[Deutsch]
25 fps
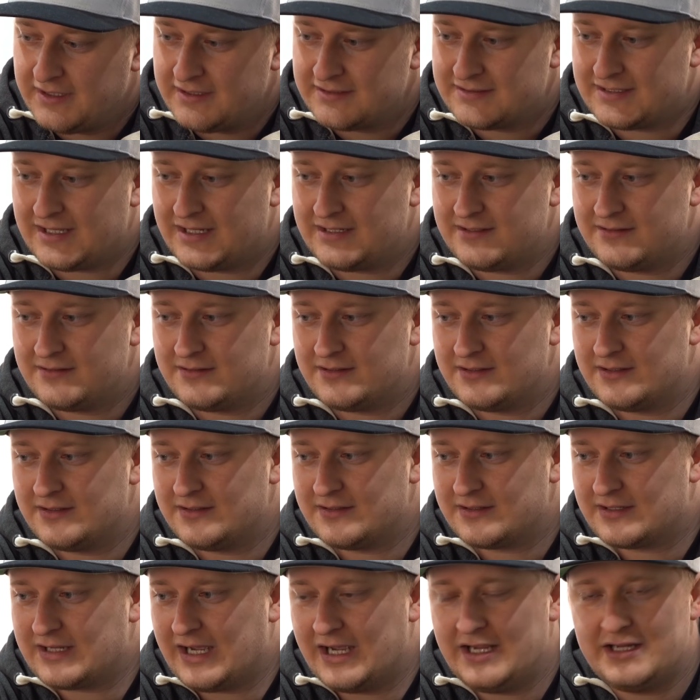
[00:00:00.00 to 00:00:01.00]
dann
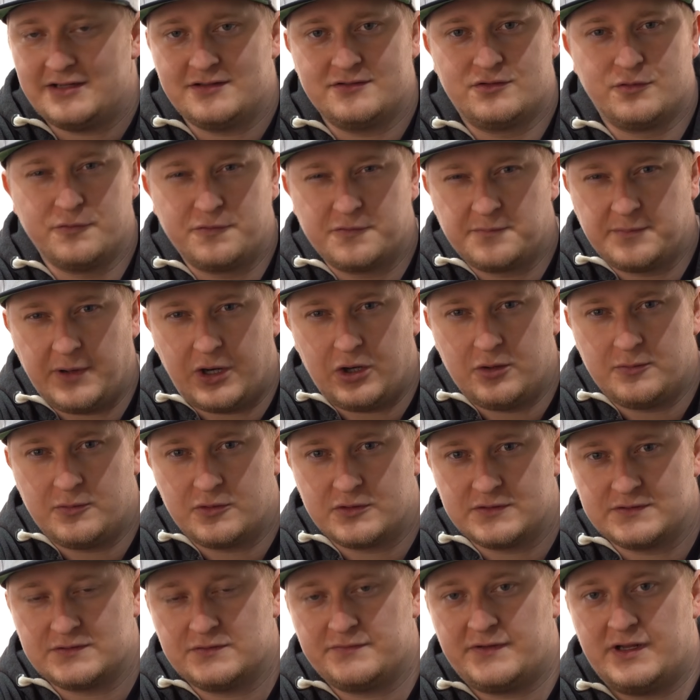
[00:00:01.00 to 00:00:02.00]
äh, kein Duftbaum
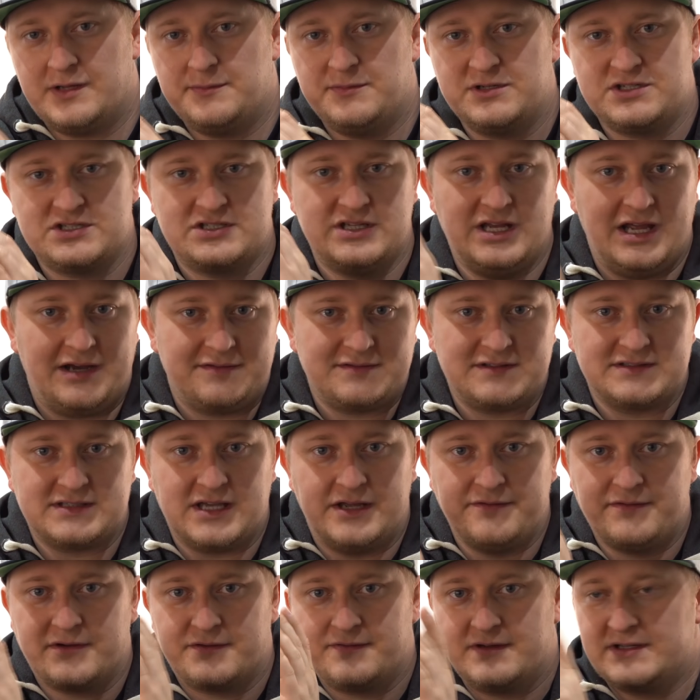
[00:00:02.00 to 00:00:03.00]
oder so, weil mich nervt es einfach,